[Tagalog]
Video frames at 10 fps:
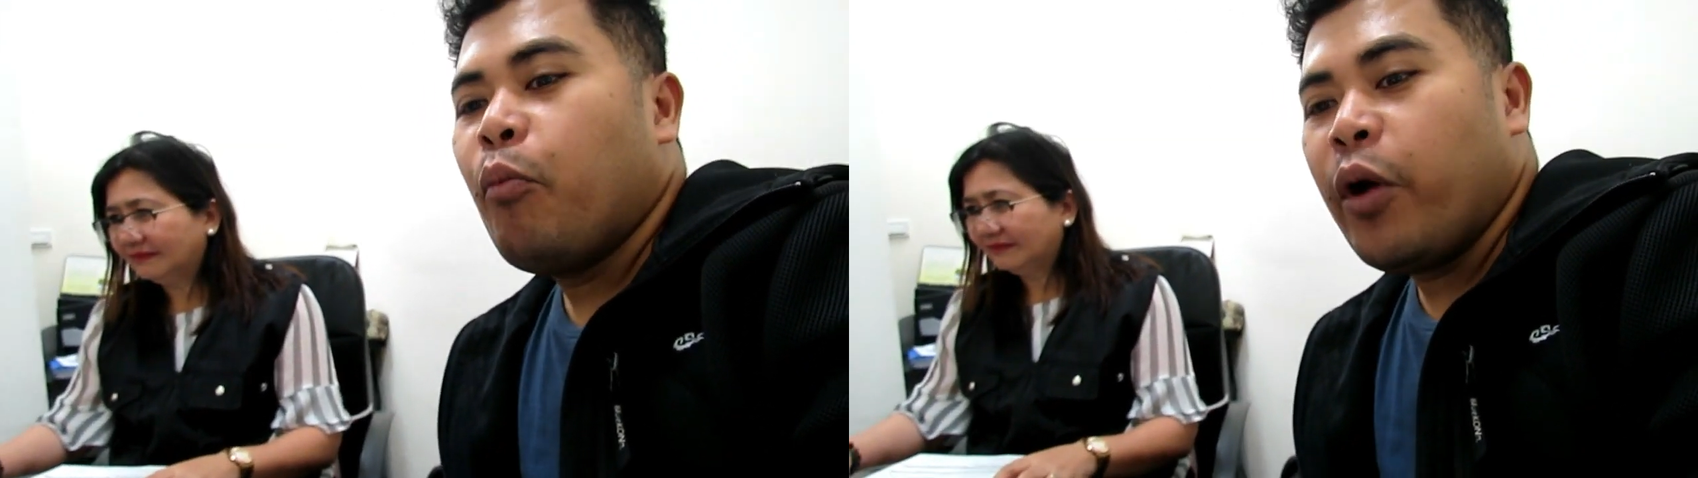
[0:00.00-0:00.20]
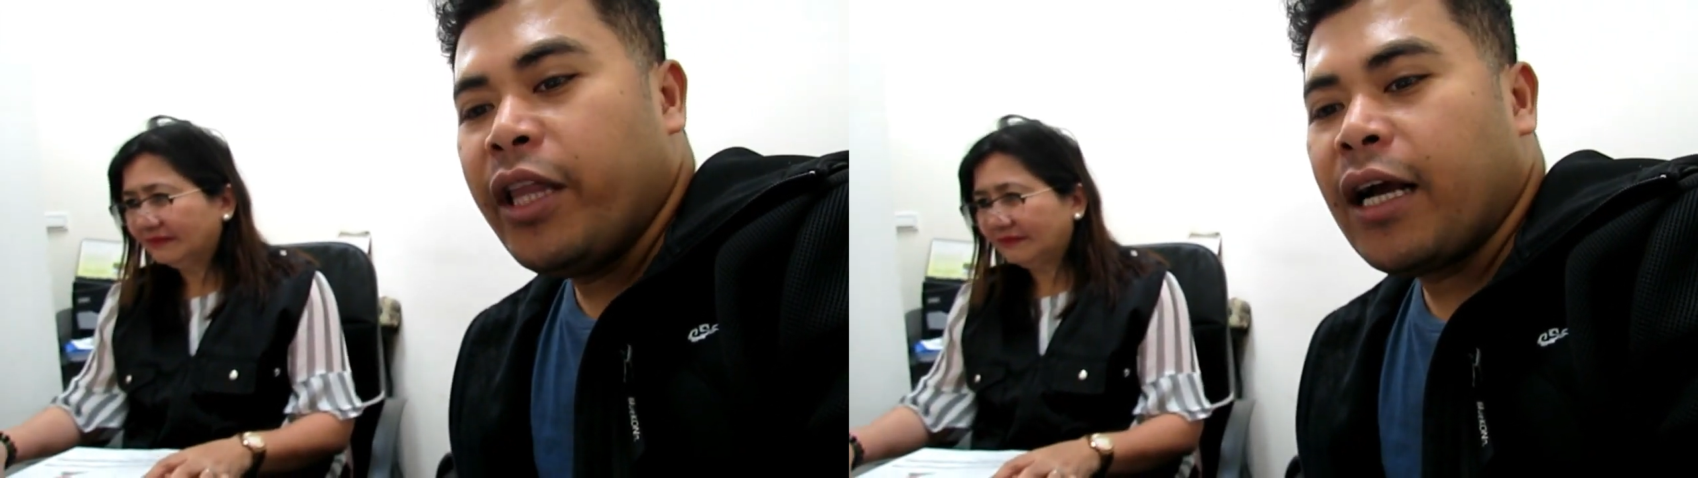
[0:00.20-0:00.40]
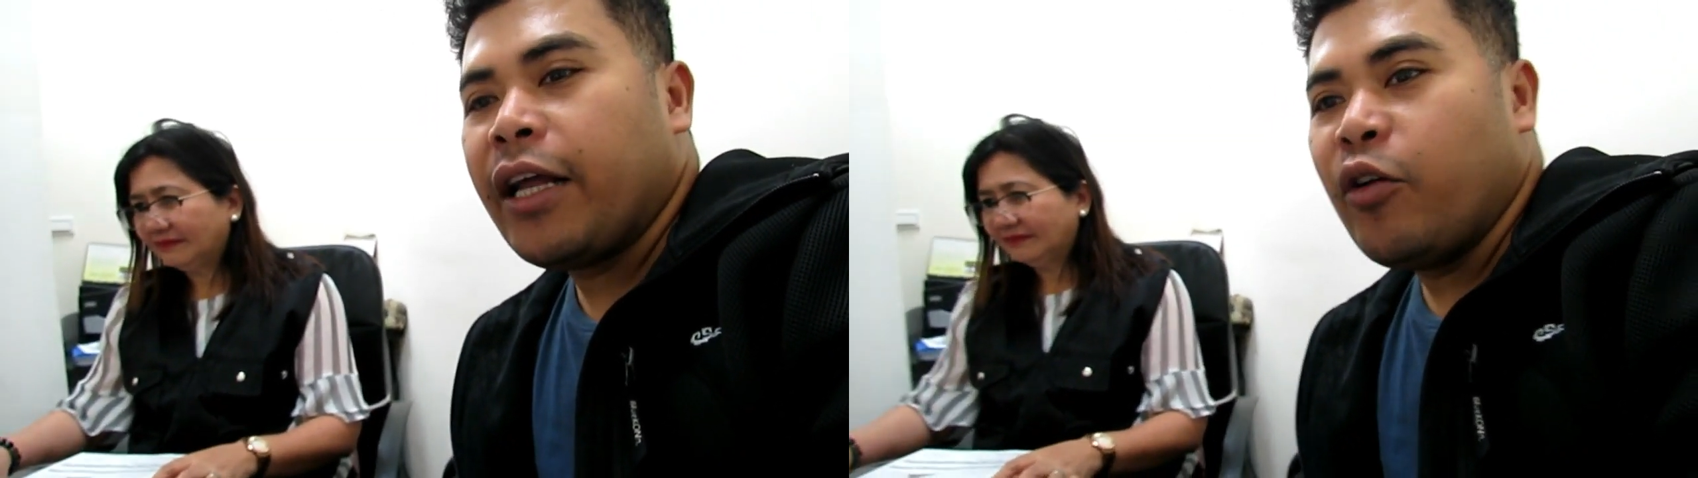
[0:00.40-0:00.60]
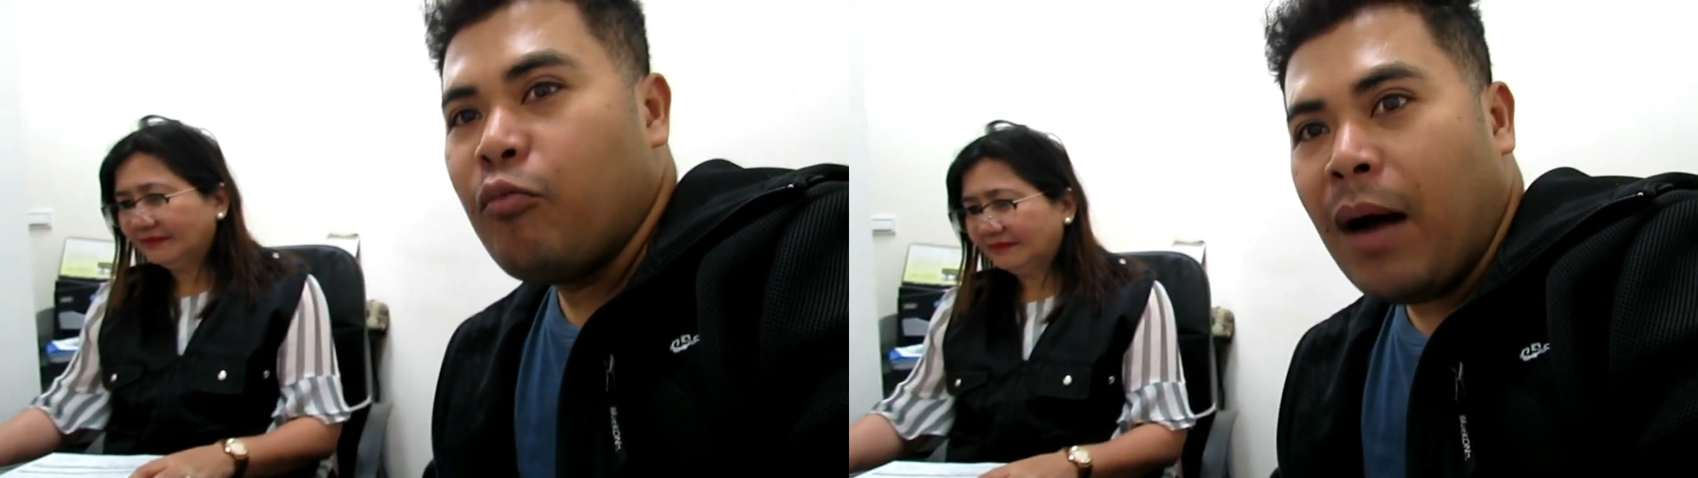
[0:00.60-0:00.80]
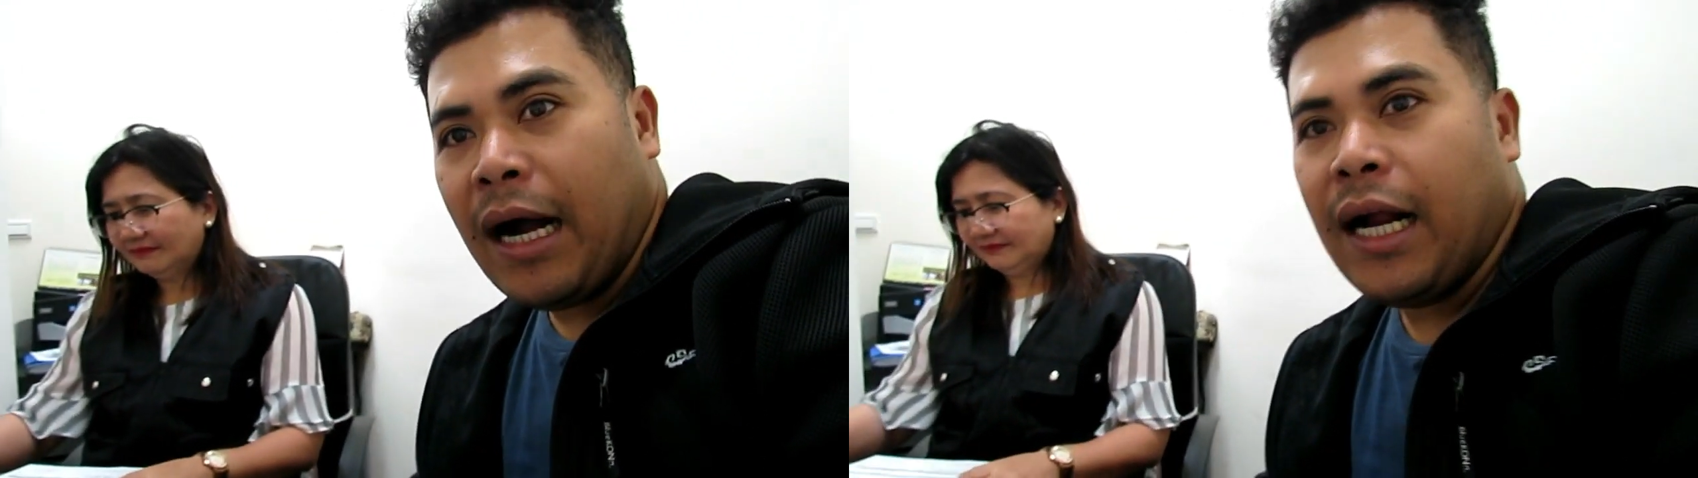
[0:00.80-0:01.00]
pwede kayong
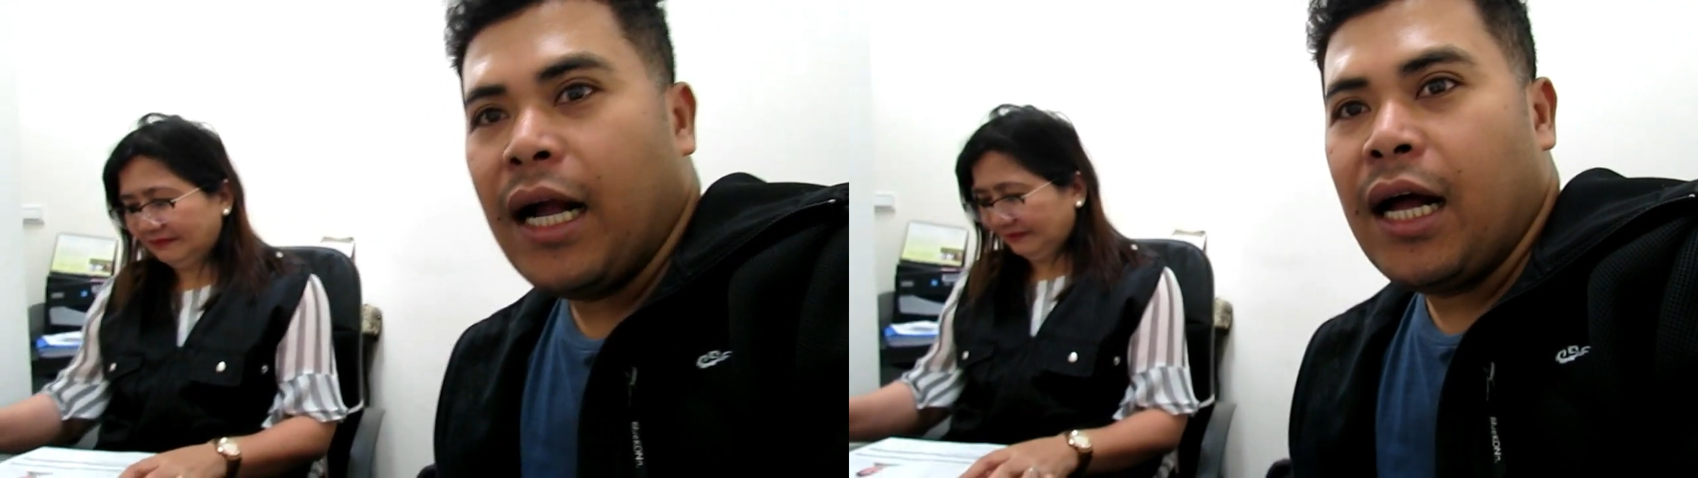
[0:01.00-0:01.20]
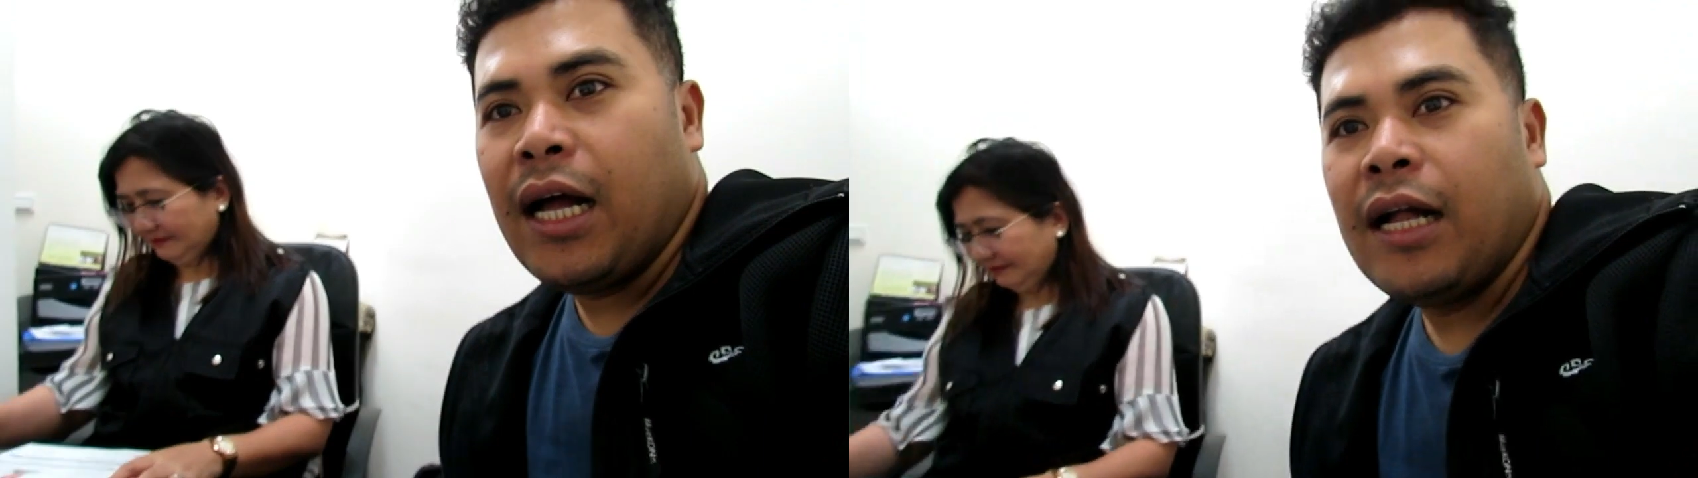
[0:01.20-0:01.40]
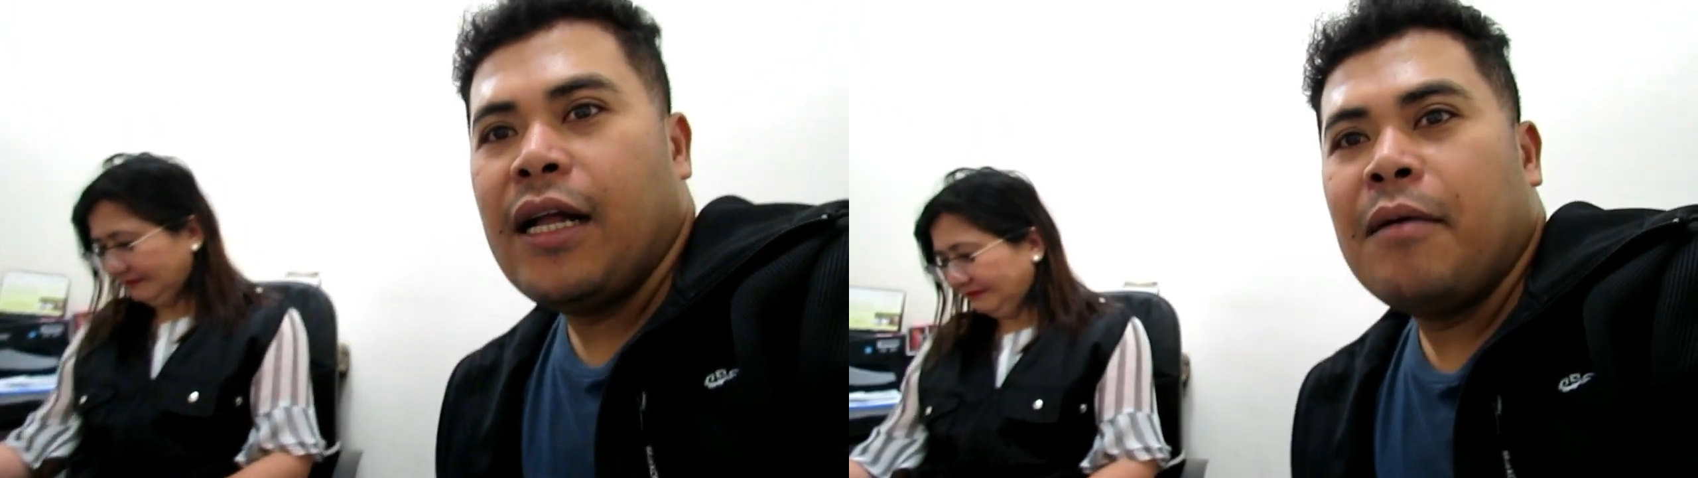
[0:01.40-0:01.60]
mag, uh,